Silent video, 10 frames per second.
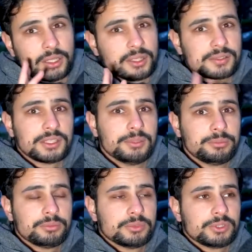للنصيب
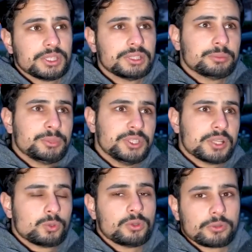كنت بدي
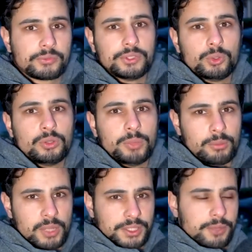ازور رفيقي هون
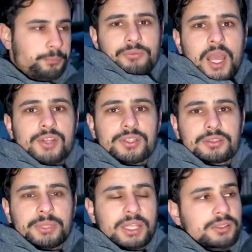بالمانيا فحجزت
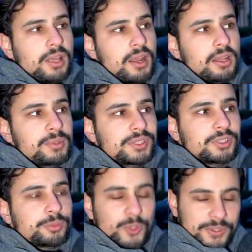بالقطار على
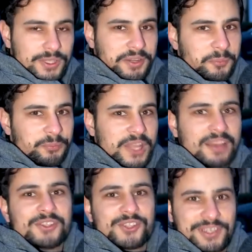مدينه مونستر
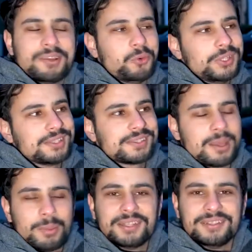على جان وهنيك
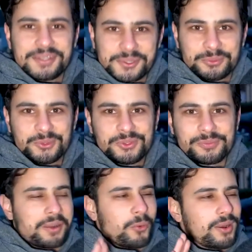استقبلني لاسبوع
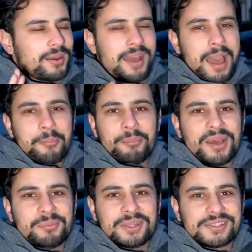رواق
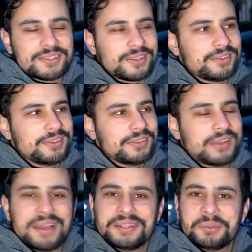حمام مي سخنه
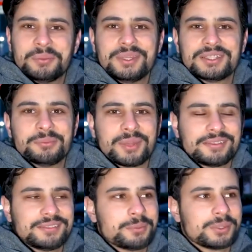قاعده بالبيت
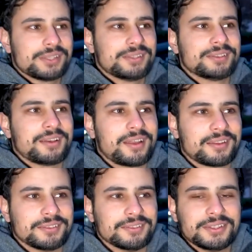مرتبه
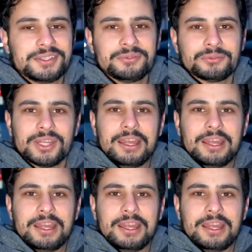غرض نظيف